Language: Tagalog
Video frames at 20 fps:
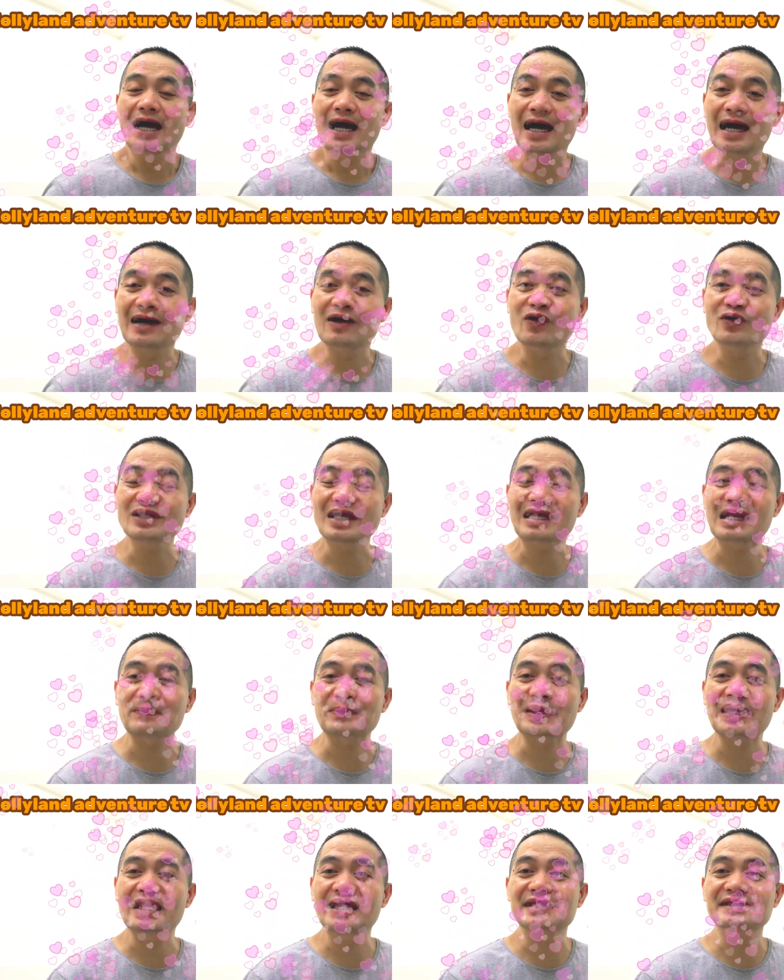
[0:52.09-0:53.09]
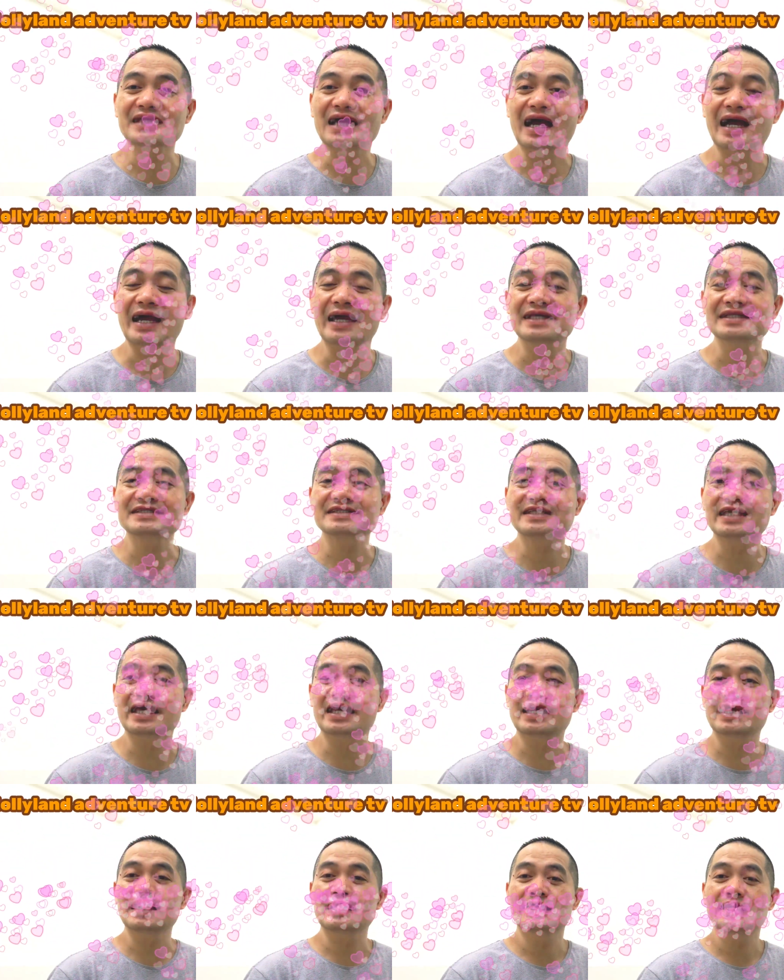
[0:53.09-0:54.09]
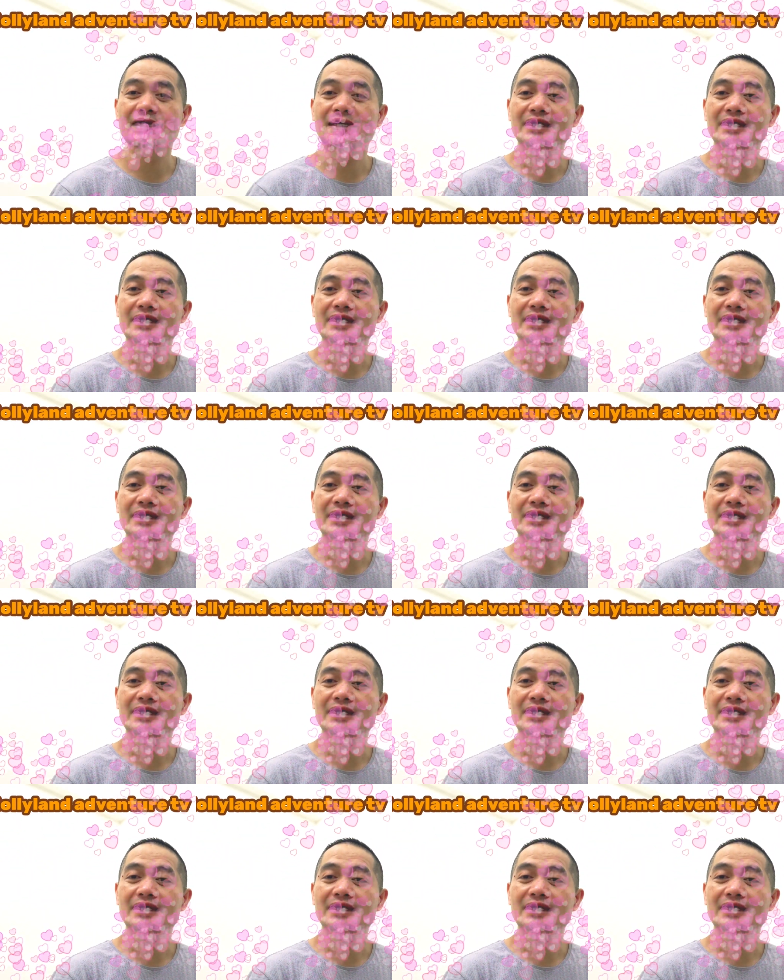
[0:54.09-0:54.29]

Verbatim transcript: Ang unang napili niya ay si